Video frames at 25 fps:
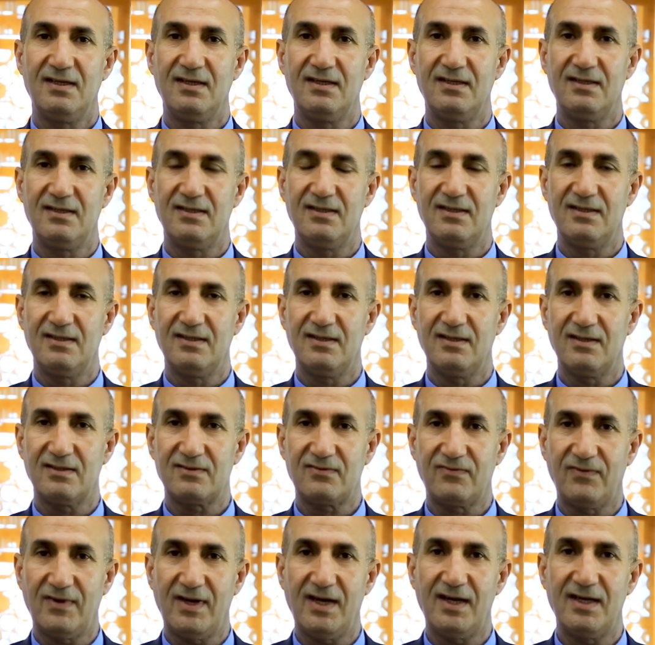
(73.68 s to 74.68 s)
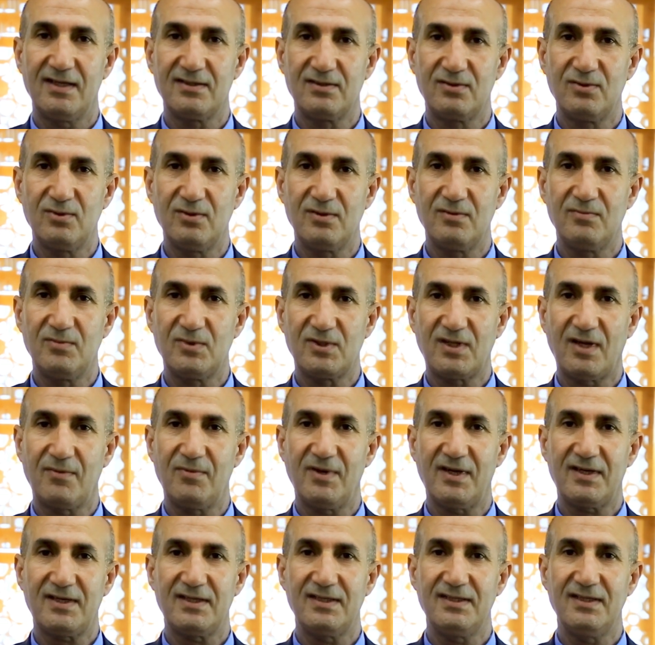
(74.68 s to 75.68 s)
آه، إطفاء الديون
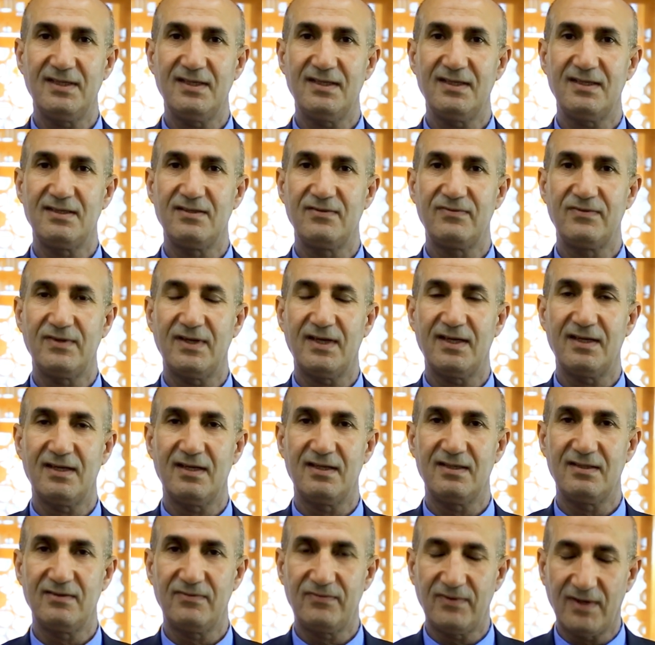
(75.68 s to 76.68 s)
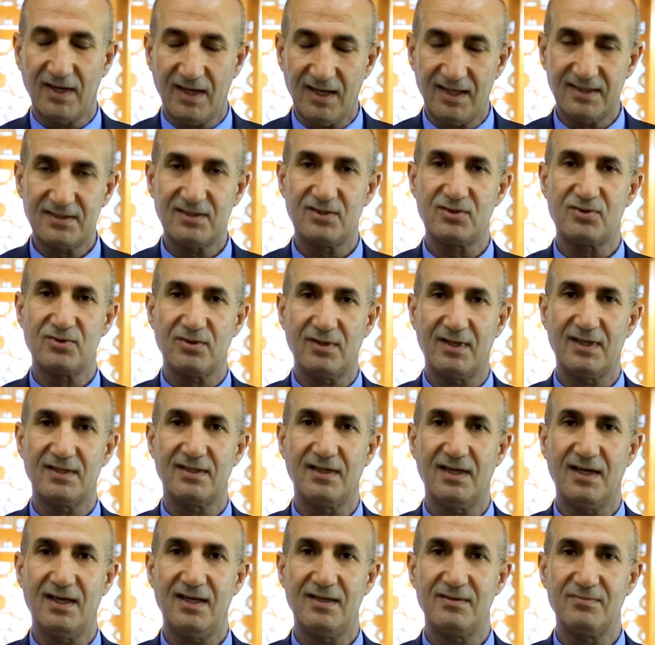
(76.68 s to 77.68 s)
المتبقية لفئات
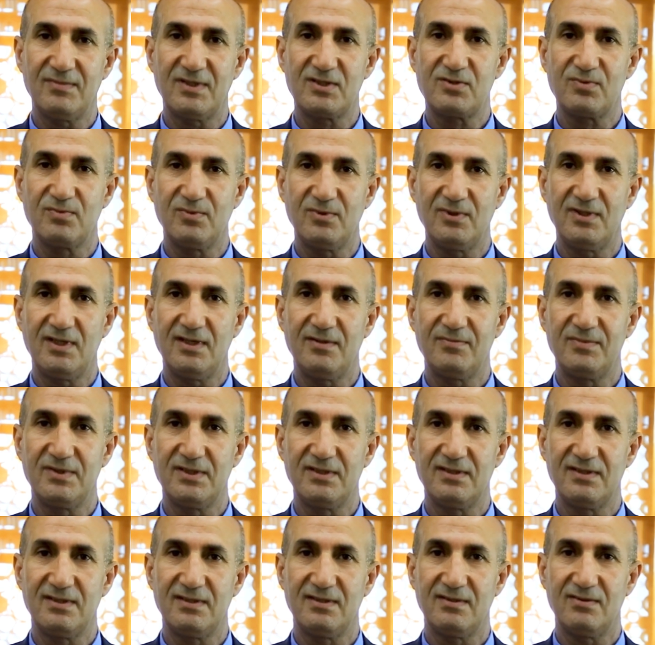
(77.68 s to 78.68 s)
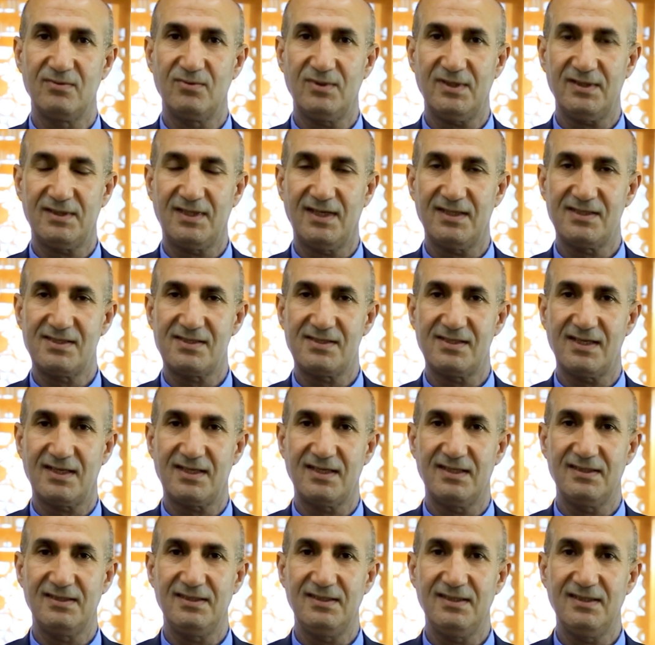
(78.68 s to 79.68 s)
الشهداء المشمولة بالوحدات
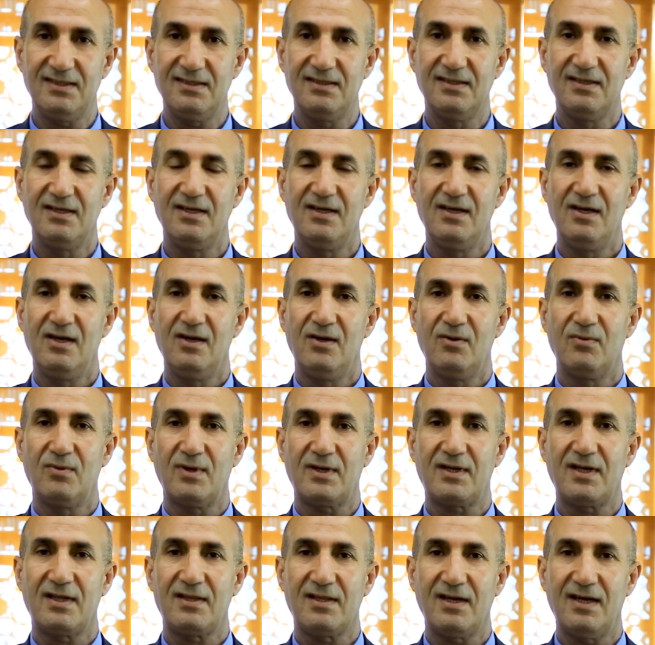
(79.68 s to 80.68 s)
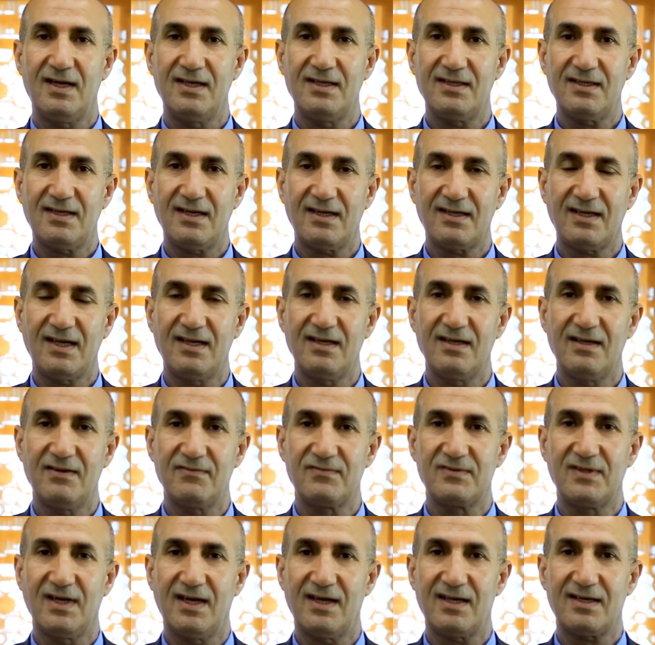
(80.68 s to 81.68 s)
السكنية وكذلك
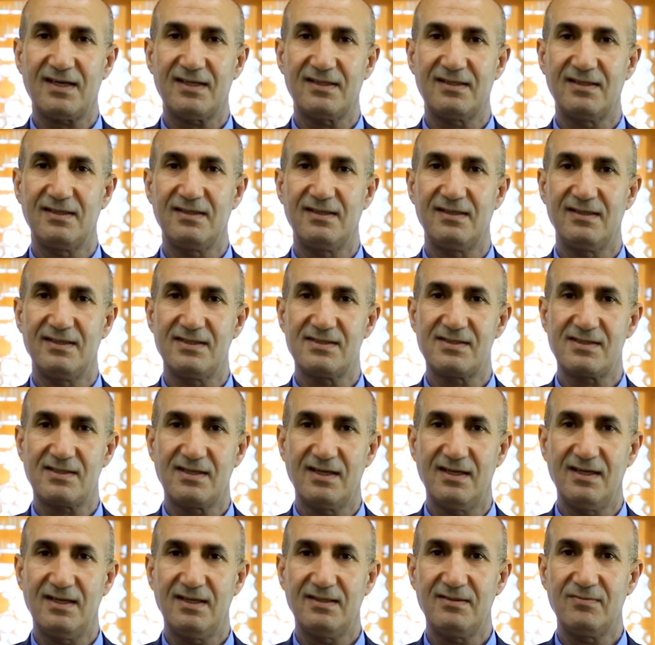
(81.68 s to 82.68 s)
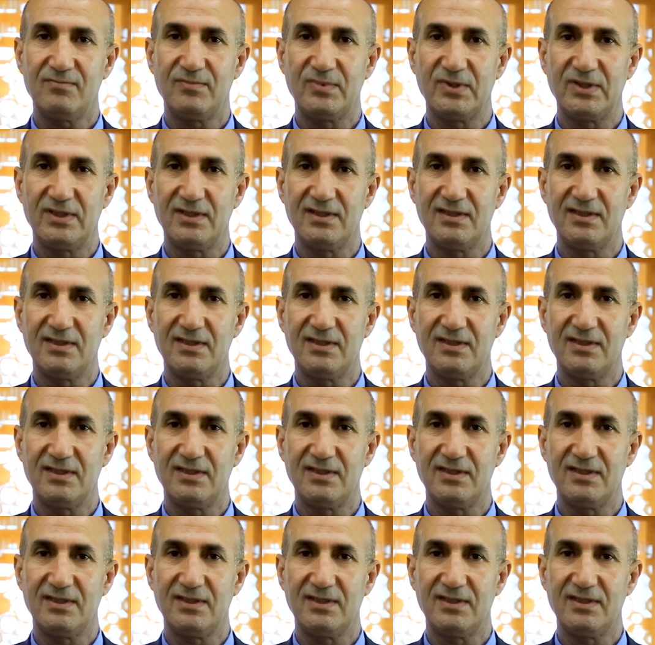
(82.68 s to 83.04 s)
كلف دائرة الإسكان